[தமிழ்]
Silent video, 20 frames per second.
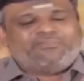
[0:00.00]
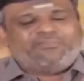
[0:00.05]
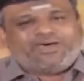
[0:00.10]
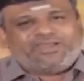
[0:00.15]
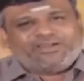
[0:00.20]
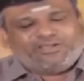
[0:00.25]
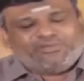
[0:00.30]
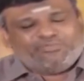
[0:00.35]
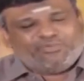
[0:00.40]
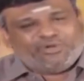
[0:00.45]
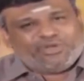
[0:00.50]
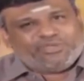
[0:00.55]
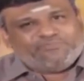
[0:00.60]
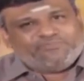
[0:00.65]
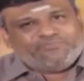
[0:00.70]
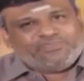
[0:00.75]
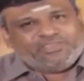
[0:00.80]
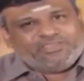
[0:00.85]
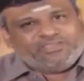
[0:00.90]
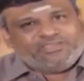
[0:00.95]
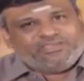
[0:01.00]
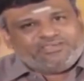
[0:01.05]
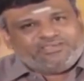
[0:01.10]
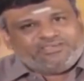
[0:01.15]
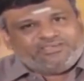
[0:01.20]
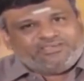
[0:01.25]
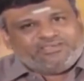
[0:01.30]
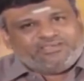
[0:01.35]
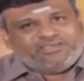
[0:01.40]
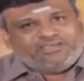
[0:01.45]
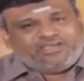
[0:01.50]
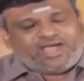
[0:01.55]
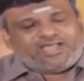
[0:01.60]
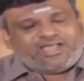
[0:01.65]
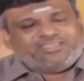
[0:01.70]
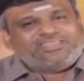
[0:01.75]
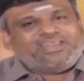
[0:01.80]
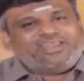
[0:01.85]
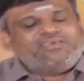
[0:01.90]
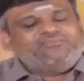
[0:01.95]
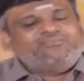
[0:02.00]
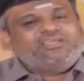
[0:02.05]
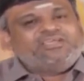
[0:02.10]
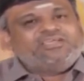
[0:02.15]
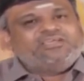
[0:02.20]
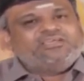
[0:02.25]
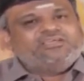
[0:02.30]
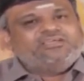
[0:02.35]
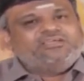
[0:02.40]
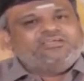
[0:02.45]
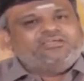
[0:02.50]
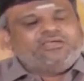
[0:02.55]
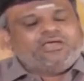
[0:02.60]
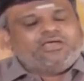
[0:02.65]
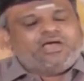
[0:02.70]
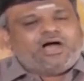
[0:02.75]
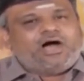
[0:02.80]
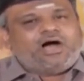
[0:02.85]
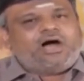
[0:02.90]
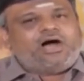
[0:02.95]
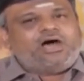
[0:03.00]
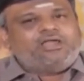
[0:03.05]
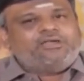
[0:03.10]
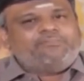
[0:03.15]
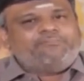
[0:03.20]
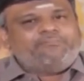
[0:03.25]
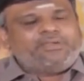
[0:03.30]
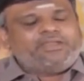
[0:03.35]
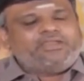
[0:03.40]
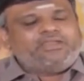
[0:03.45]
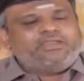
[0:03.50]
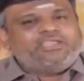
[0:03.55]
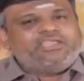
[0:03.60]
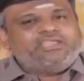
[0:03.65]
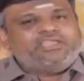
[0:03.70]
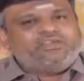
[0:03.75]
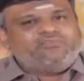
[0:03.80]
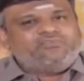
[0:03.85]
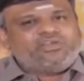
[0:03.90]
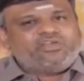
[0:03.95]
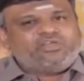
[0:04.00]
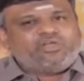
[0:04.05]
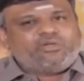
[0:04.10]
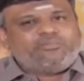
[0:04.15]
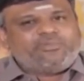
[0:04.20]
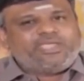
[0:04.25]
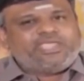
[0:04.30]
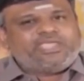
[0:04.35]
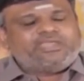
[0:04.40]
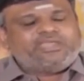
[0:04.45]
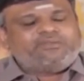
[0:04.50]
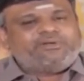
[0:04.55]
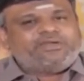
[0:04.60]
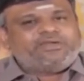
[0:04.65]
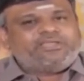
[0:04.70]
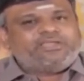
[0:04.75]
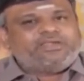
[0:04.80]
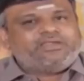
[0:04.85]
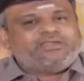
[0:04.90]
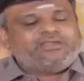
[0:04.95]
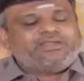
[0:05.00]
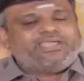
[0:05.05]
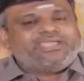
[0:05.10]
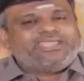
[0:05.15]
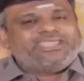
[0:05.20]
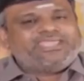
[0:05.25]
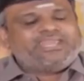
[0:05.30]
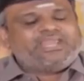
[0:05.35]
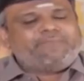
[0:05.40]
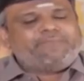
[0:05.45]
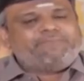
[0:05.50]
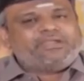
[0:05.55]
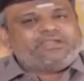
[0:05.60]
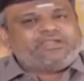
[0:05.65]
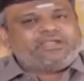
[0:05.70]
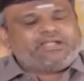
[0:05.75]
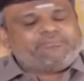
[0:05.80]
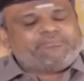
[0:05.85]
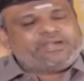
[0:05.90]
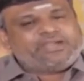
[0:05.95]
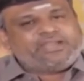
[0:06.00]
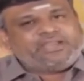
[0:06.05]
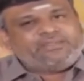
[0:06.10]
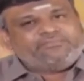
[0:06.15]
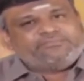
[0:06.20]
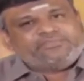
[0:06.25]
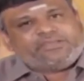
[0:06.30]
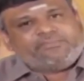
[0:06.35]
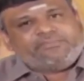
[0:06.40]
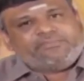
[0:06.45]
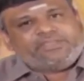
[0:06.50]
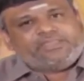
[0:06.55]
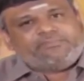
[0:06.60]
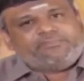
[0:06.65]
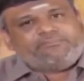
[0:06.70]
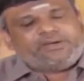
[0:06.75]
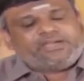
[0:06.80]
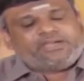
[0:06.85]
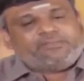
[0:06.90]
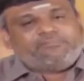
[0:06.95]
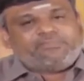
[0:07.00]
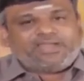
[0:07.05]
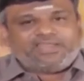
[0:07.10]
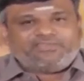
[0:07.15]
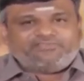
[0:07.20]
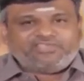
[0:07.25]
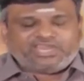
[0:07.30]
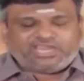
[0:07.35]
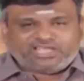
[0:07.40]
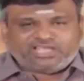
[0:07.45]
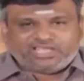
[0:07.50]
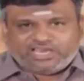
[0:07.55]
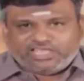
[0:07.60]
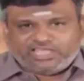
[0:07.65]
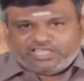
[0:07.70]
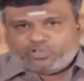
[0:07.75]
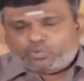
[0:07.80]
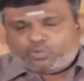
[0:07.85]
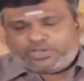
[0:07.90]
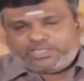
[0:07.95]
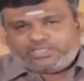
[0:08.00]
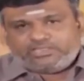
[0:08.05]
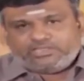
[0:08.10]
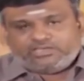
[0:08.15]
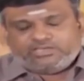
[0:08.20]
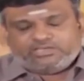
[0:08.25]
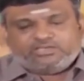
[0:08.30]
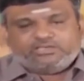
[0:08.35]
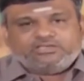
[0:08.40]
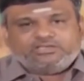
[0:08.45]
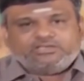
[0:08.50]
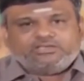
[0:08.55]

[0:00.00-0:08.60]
நம்ம பார்க்க முடியும் அந்த அளவுக்கு ஆண் பெண் இருவருக்குமே ஏற்படுகின்ற இனப்பெருக்க மண்டலம் சம்பந்தப்பட்ட பலவீனங்களை குறைத்து